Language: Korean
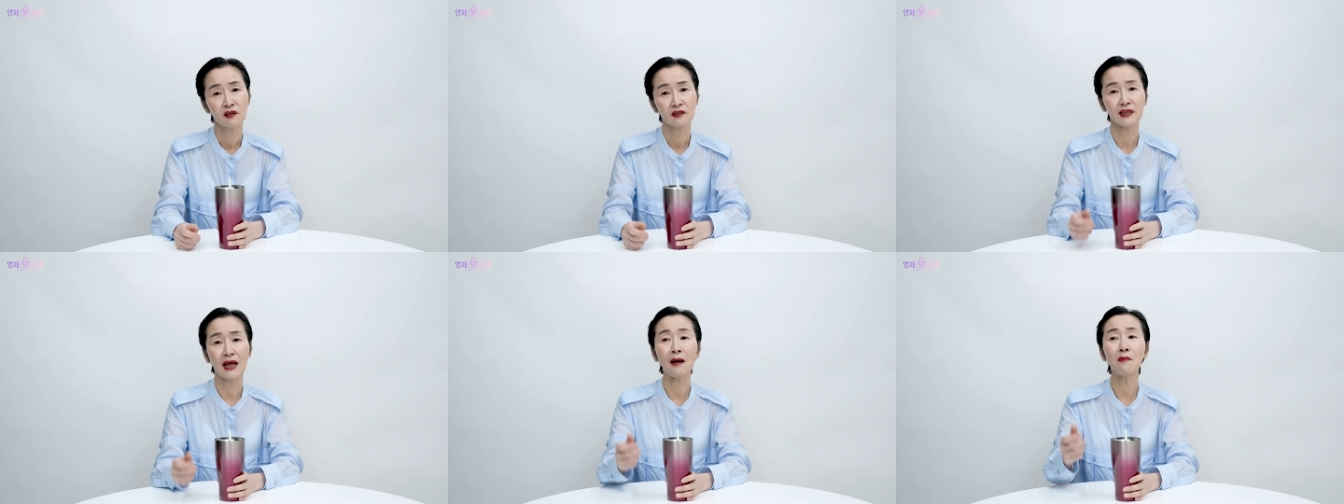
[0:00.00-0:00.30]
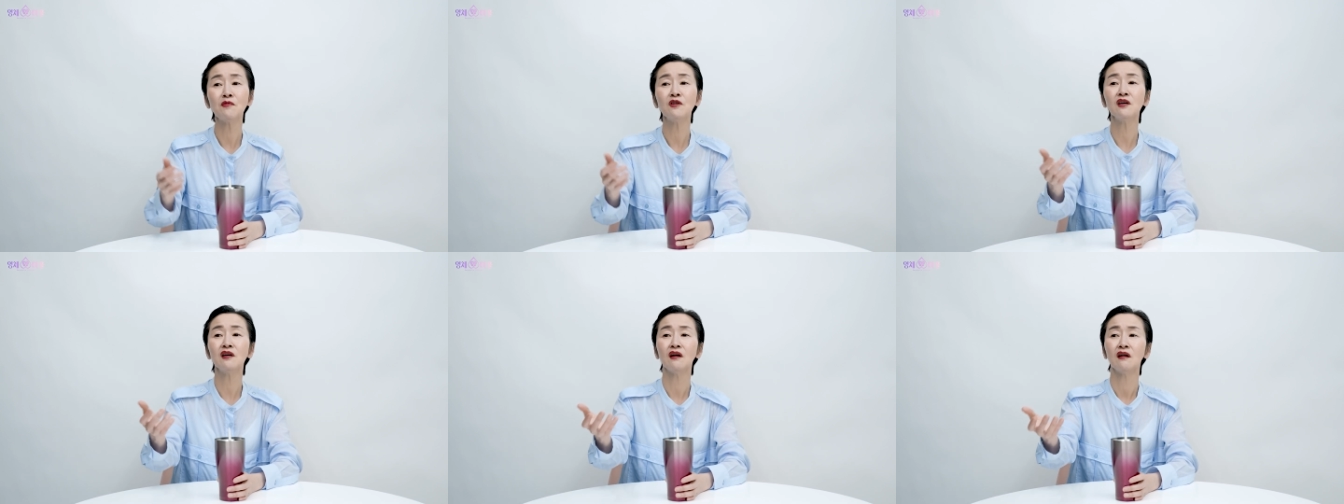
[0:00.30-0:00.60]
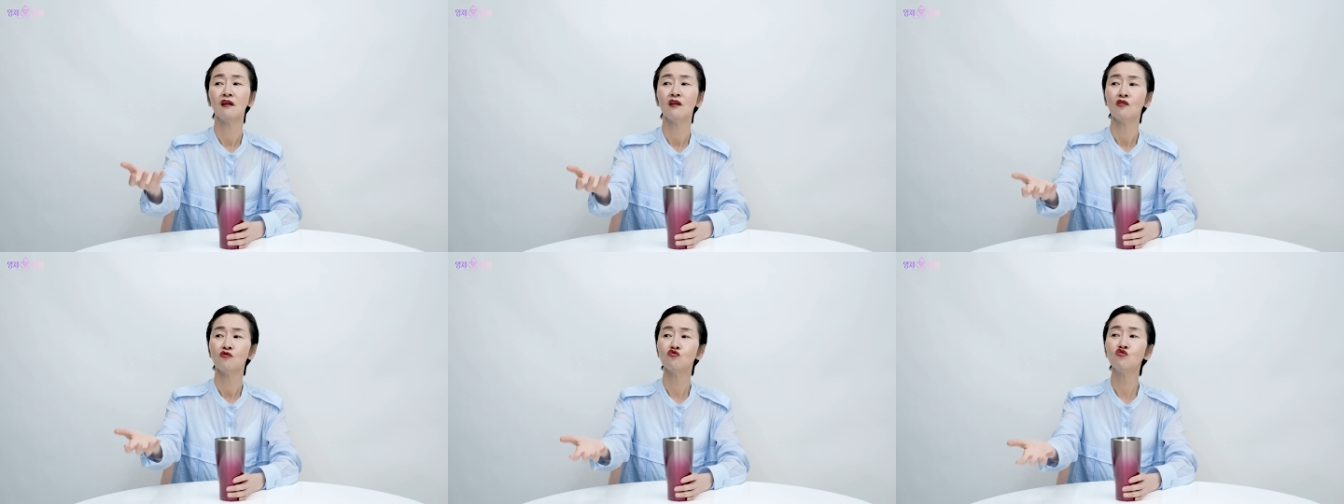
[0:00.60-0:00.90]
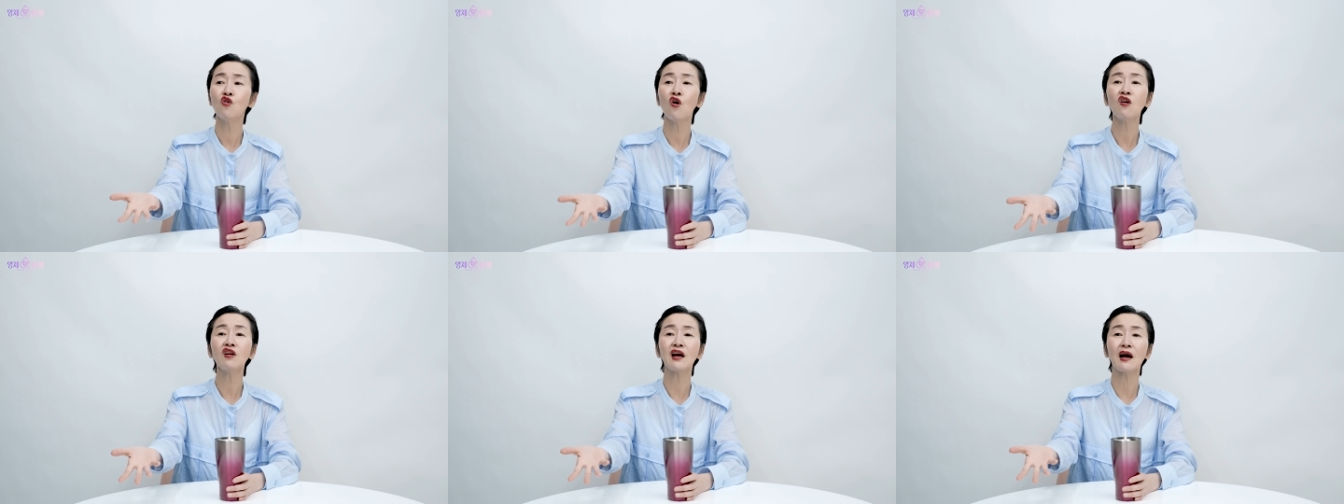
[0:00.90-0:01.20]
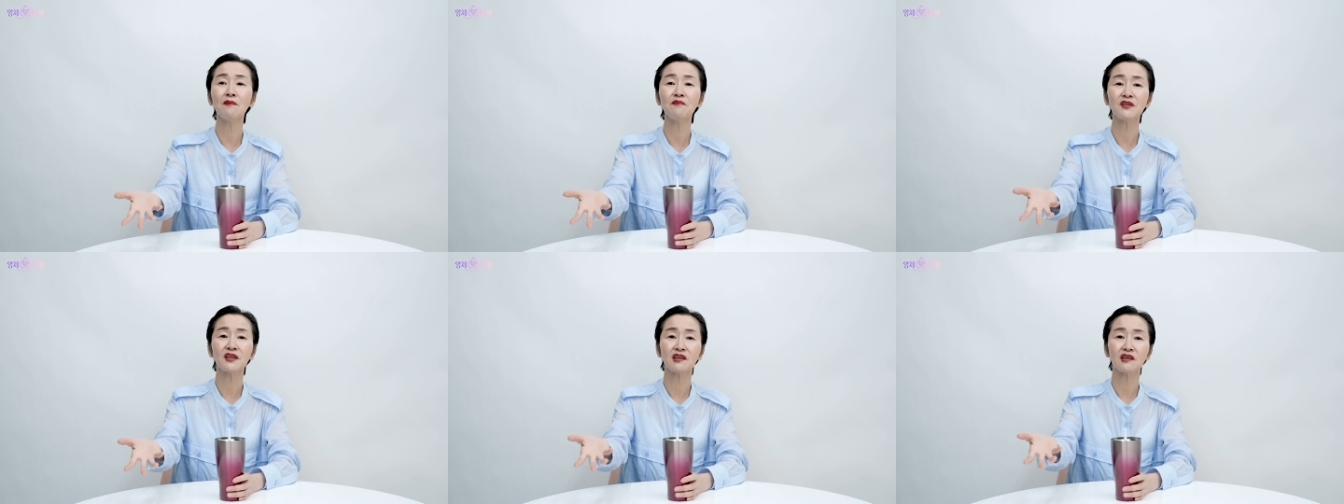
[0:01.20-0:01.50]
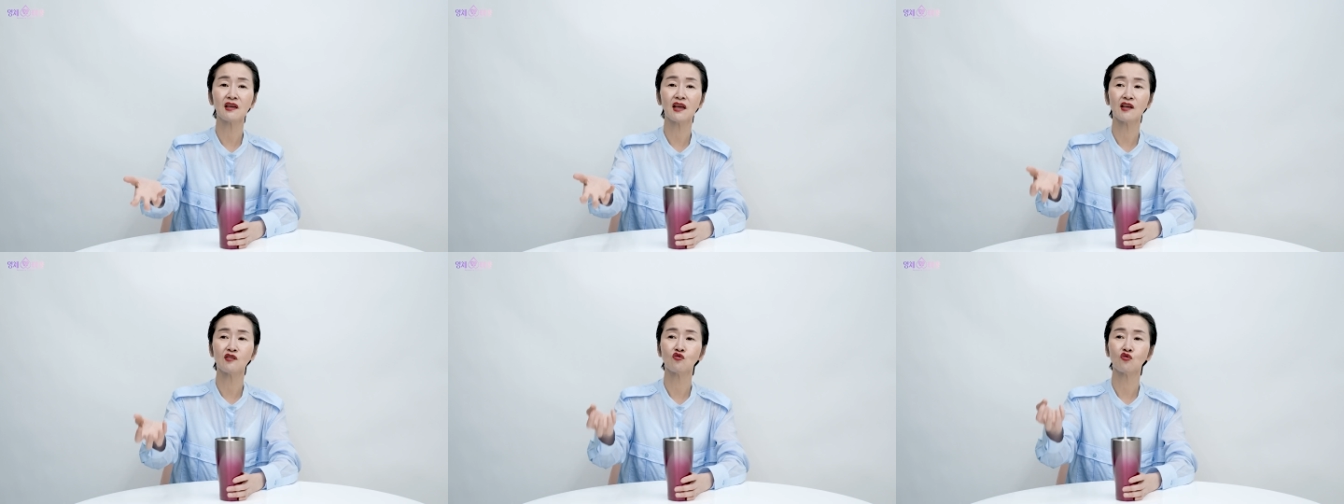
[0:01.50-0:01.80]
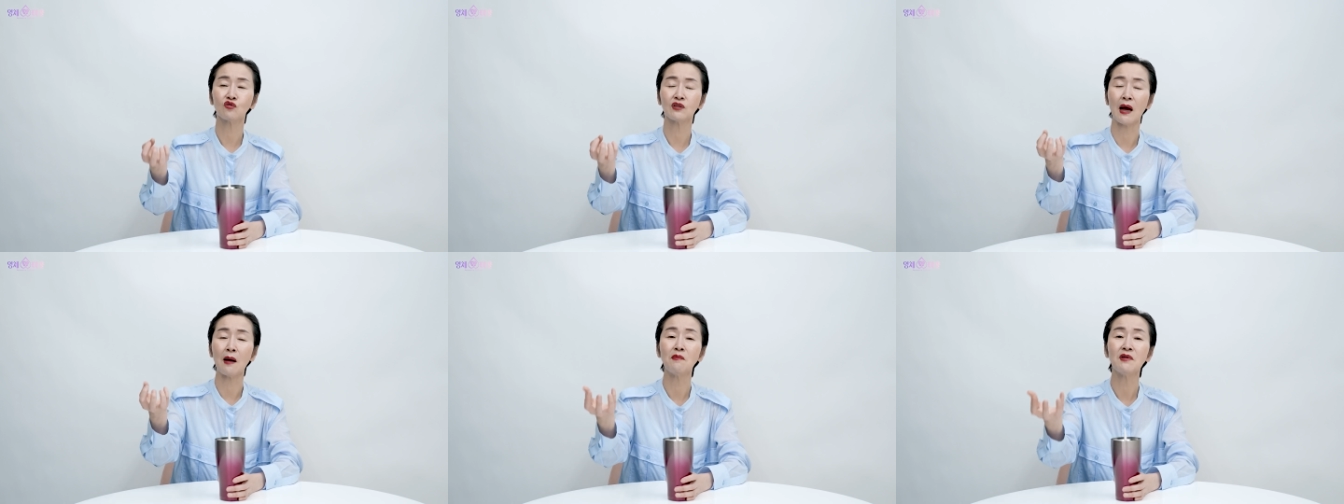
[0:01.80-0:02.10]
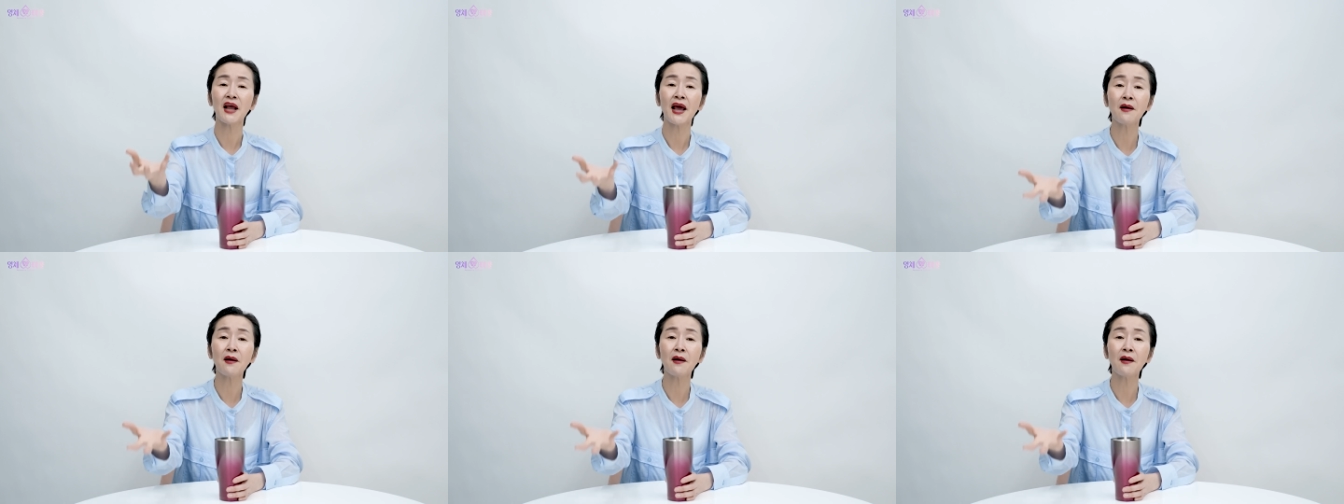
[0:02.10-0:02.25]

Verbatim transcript: 남을 우월감 느끼게 해주고 남을